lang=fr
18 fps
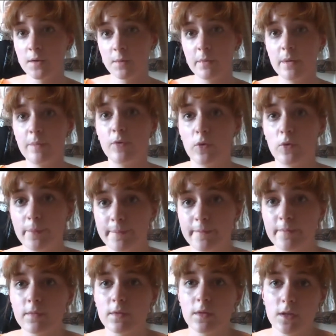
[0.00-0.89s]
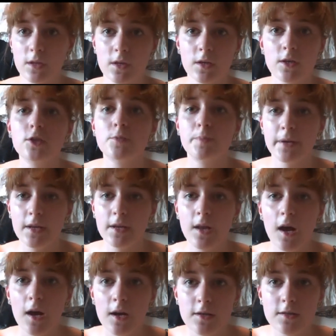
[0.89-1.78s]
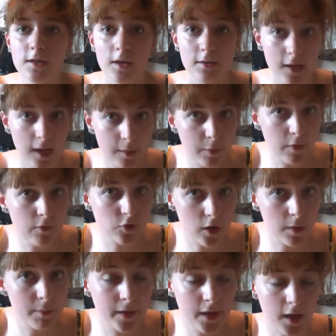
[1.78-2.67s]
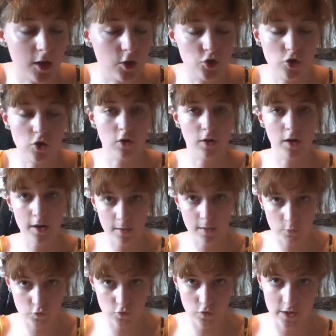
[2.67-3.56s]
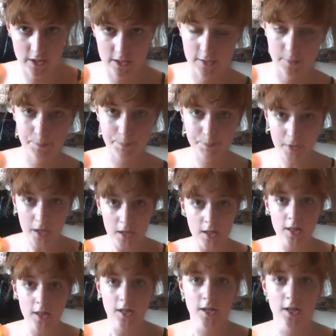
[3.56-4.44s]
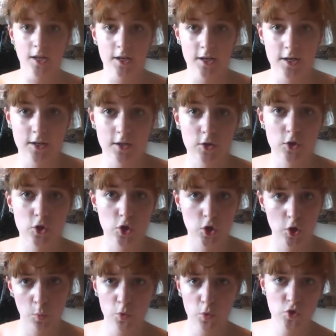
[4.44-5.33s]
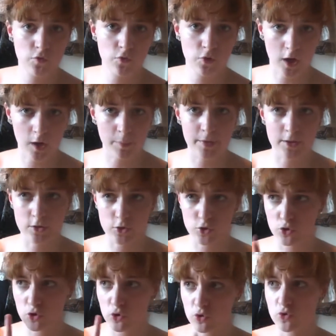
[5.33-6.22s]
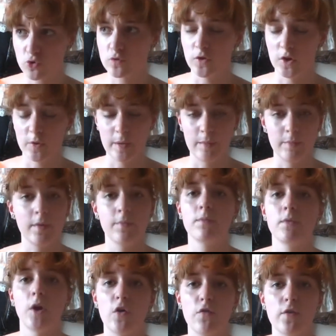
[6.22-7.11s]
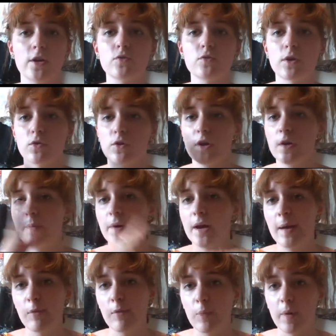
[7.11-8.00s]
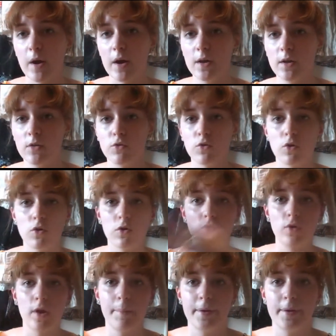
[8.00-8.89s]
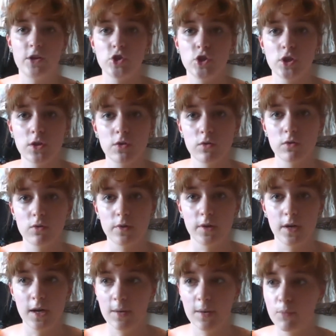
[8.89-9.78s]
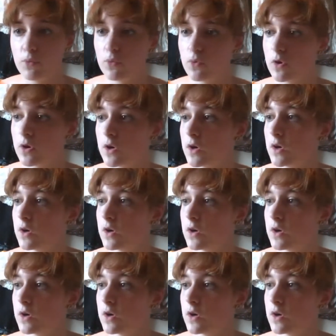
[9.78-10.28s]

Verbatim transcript: Mais bon, ce pays-là, il se rattrape en faisant la bière et le chocolat, comme je vous l'ai dit. Comme je vous le répète trop souvent même. Enfin, soit on n'est pas là pour parler de, la Belgique, on est là pour...